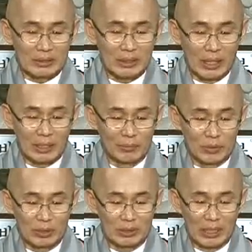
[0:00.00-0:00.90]

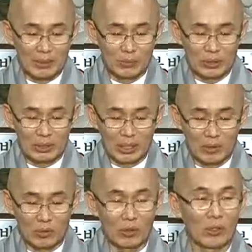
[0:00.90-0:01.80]
잘못을
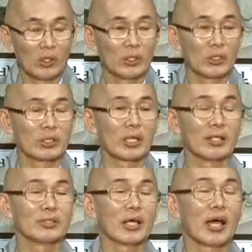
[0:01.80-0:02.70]
잘못이라고
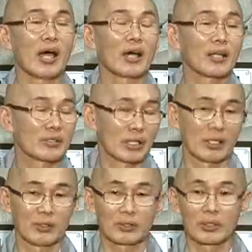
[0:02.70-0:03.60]
일단 이제
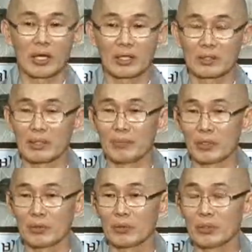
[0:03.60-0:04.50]
알았잖아요. 그래 알았단
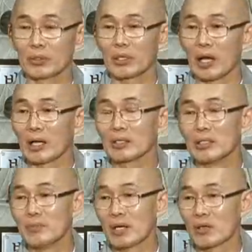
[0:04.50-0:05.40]
말이에요. 그러니까 아는
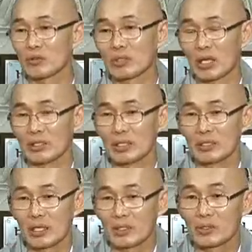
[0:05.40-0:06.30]
것만 갖고는 안
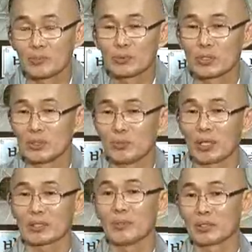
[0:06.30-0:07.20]
된다 이렇게 부처님이
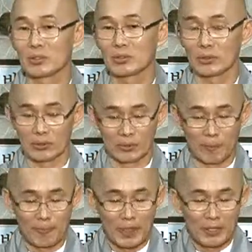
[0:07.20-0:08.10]
말씀하셨어요.
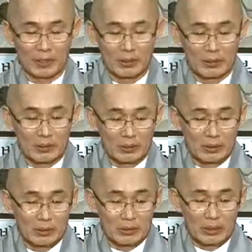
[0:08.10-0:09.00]

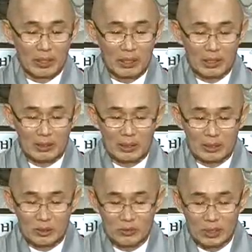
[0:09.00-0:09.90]
세 가지
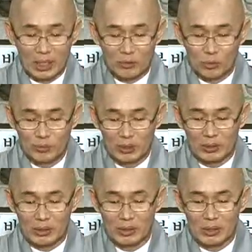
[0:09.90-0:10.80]
특징을
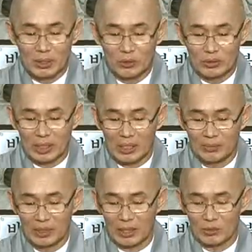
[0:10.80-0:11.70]
갖추면 슬기로운
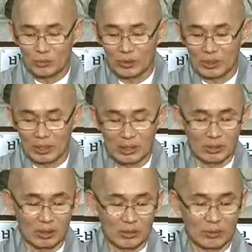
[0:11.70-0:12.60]
자임을 알 수 있다
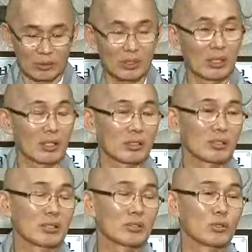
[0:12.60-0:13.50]
이랬더라고요. 그 세
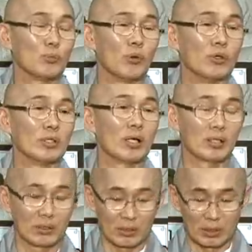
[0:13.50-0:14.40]
가지 특징이 뭐냐
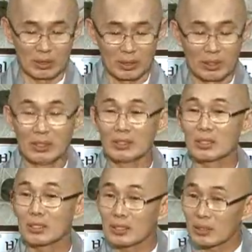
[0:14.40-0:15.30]
그랬더니
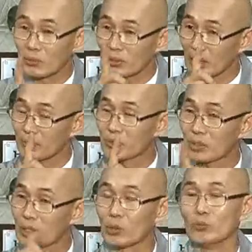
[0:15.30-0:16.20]
슬기로운 사람,
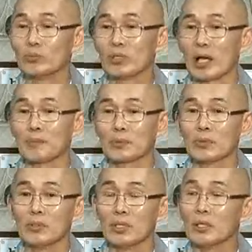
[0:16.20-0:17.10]
지혜로운 분
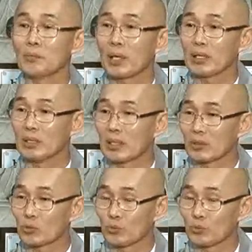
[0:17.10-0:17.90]
앞으로 8년간